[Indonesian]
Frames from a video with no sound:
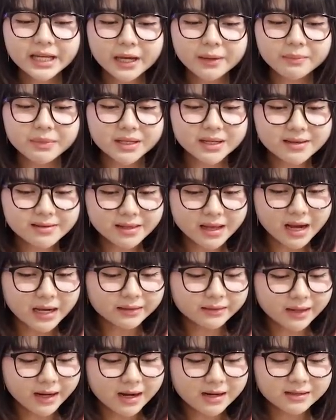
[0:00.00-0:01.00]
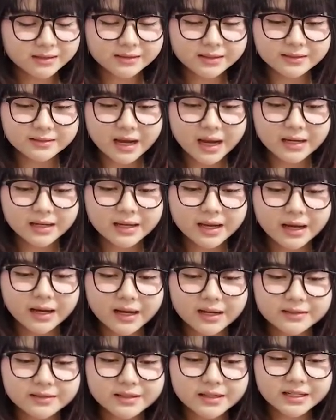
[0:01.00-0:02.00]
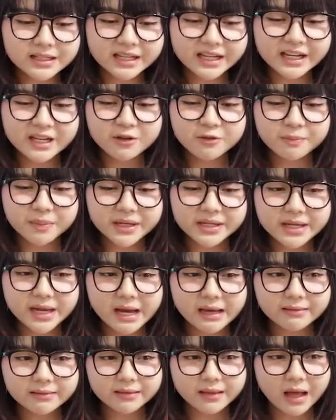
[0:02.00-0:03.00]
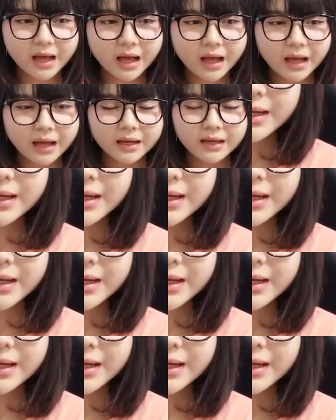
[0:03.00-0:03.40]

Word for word: game ini sangat realistis sekali ya guys dengan kehidupan nyata